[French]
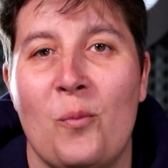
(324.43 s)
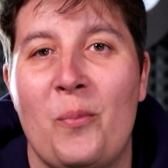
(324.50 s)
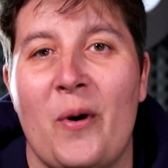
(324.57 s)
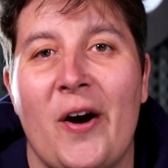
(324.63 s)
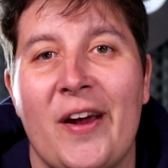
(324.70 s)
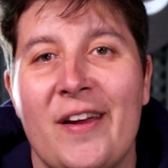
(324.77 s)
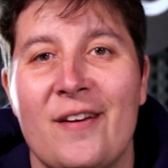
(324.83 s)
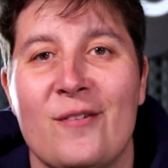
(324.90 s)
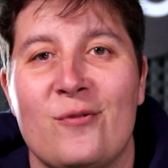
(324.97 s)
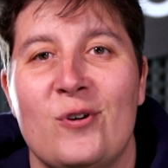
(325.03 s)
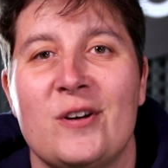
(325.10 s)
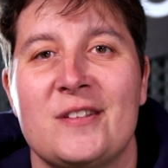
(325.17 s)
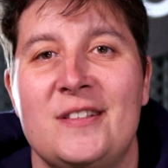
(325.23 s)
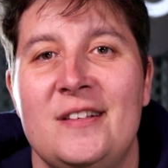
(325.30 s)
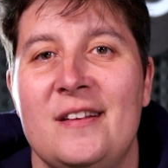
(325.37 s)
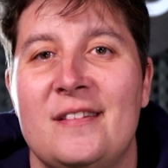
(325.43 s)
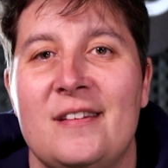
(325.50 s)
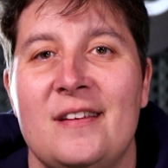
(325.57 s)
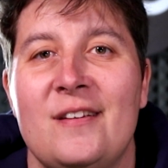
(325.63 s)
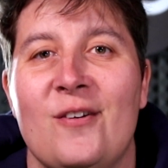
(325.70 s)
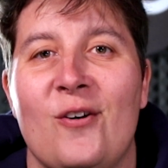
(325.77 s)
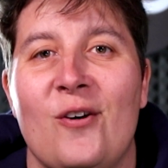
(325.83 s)
comparer et voir s'il est
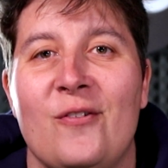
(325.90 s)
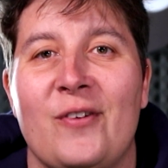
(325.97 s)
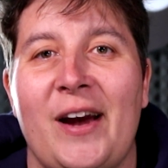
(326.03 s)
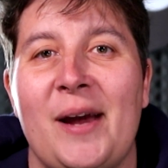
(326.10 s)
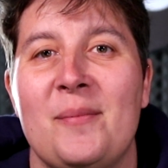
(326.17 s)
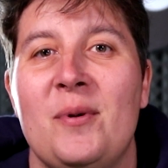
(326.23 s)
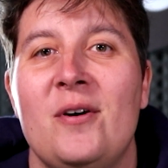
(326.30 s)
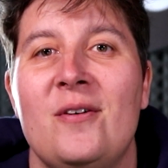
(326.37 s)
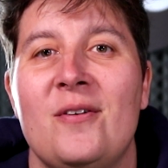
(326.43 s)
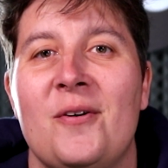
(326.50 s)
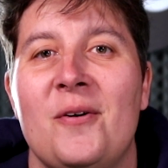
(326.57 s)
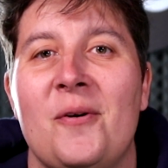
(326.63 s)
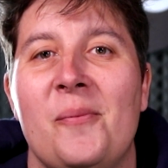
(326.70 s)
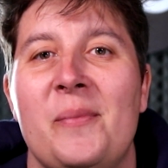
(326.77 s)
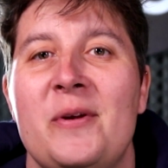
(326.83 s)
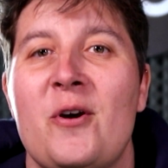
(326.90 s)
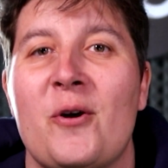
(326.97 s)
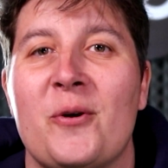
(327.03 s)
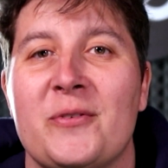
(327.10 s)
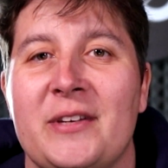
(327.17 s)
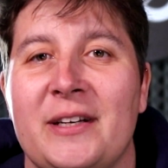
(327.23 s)
était euh, vraiment euh, meilleur que